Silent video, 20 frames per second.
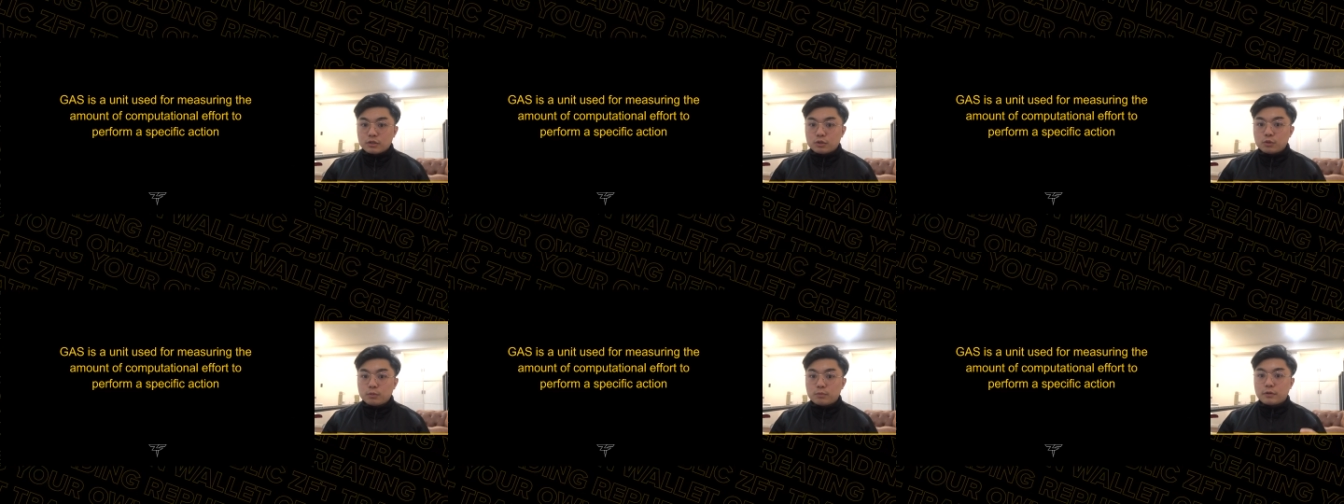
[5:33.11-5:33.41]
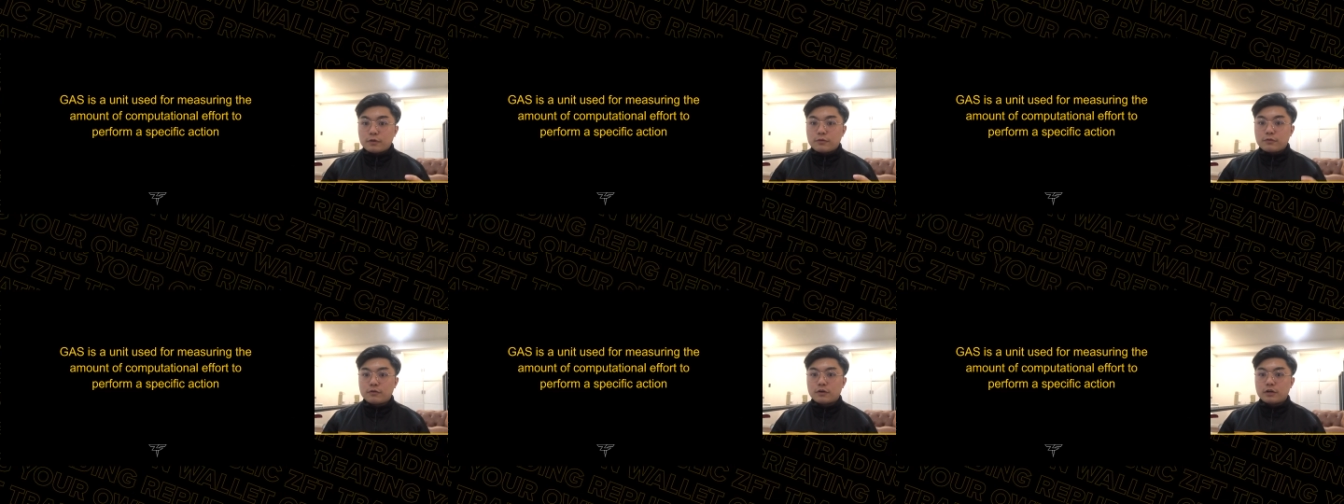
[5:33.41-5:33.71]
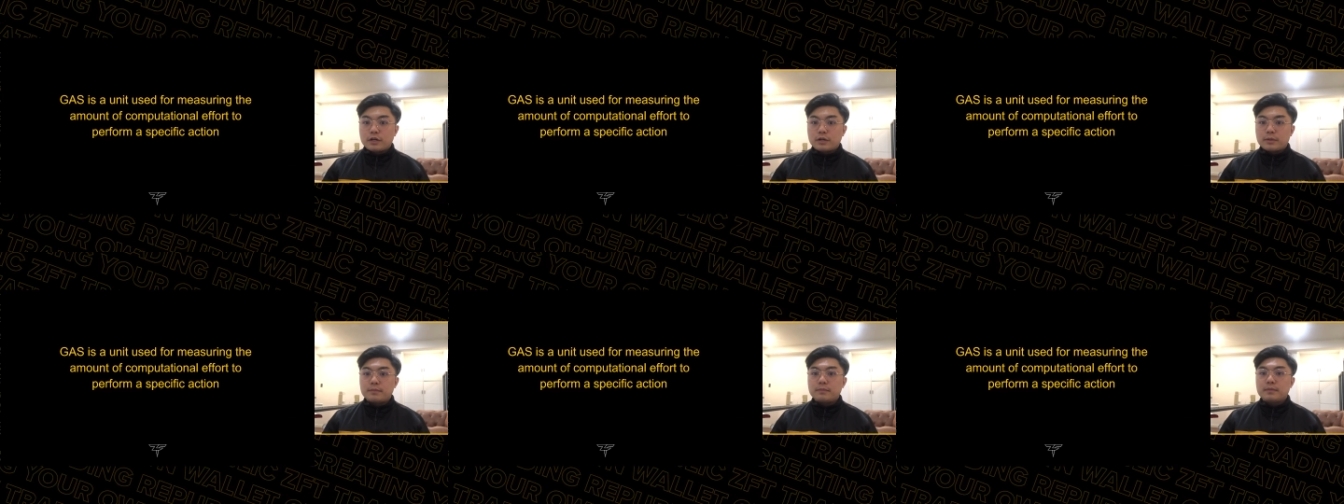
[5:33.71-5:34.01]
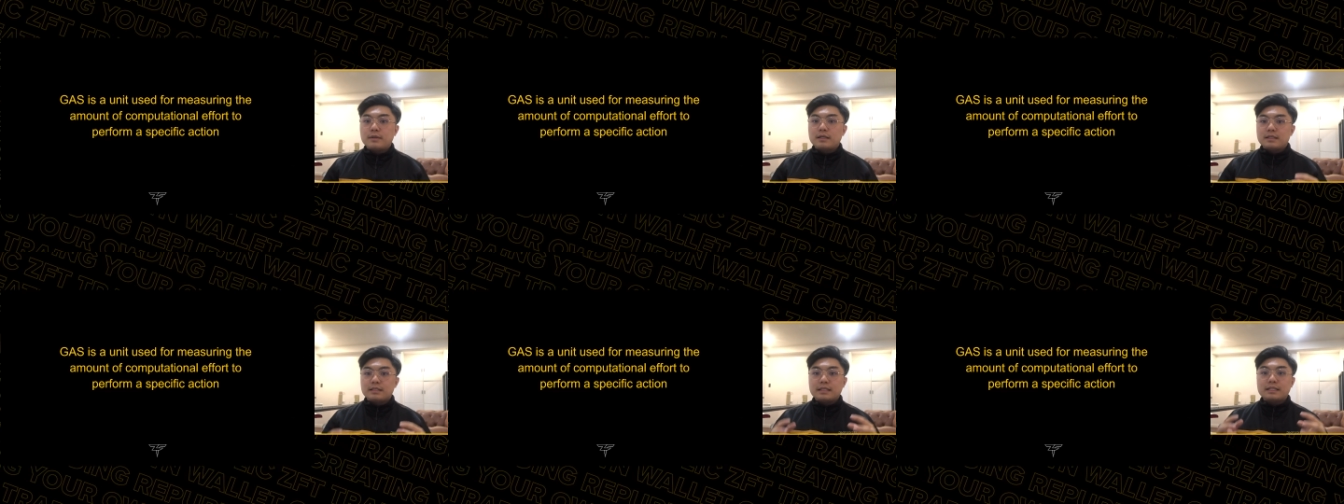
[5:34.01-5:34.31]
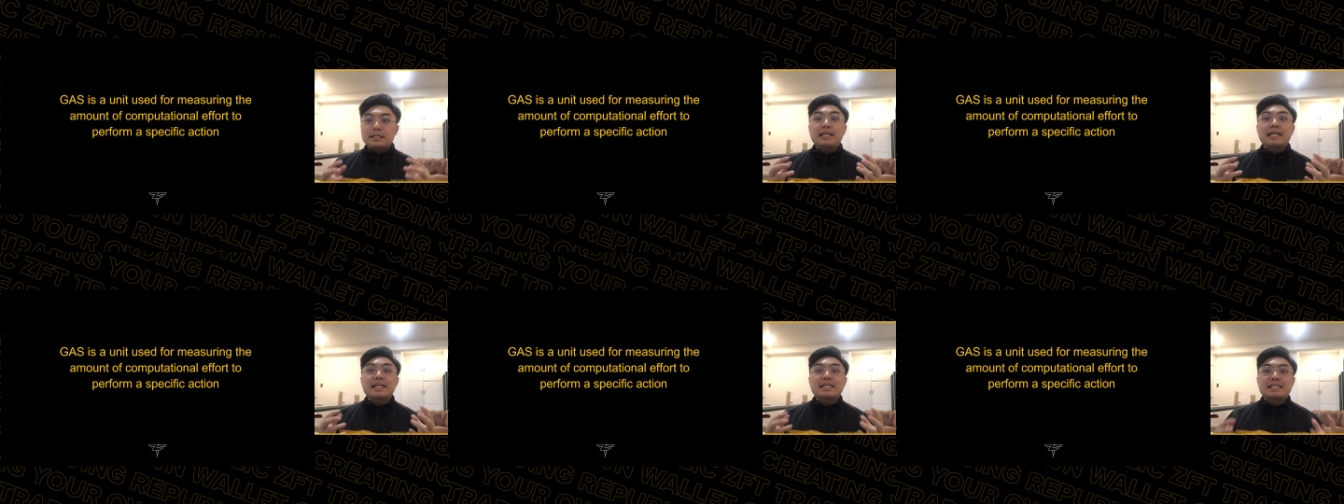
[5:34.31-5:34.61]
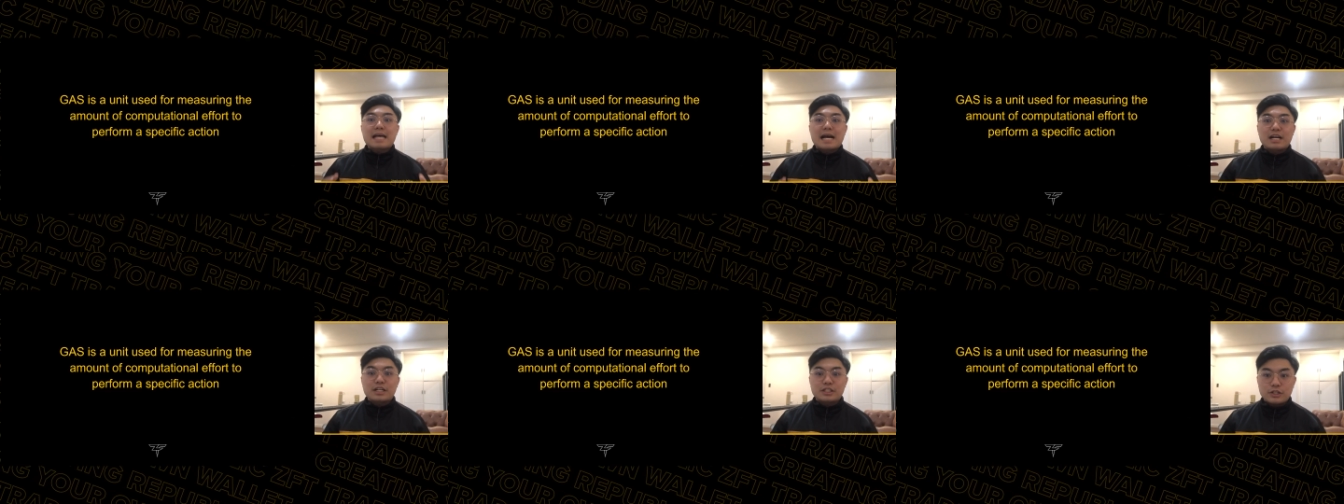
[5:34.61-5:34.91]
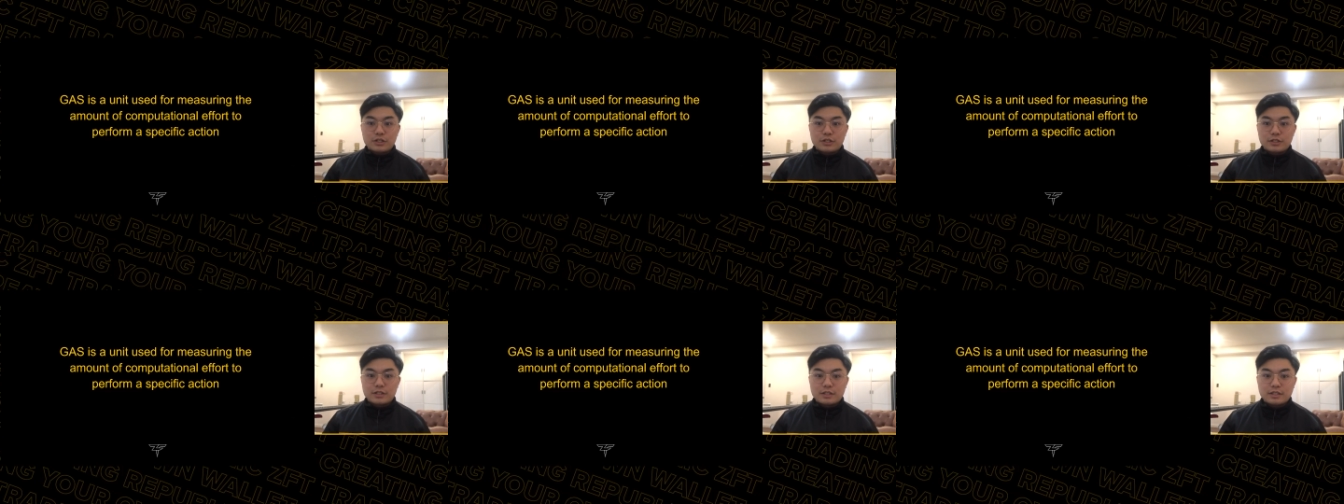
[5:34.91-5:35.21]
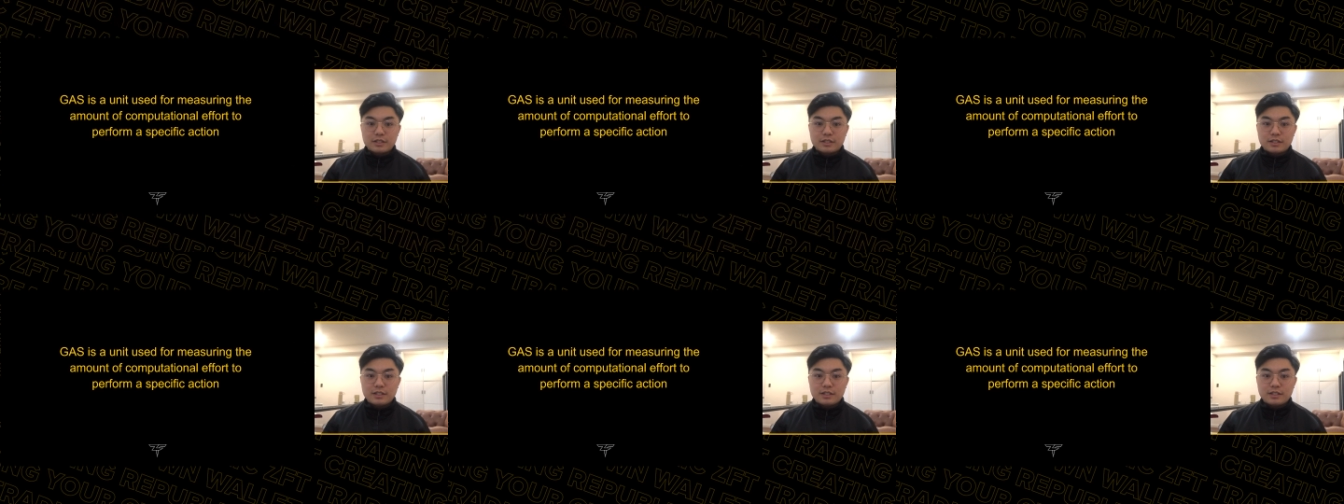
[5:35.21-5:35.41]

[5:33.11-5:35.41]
to perform the transaction.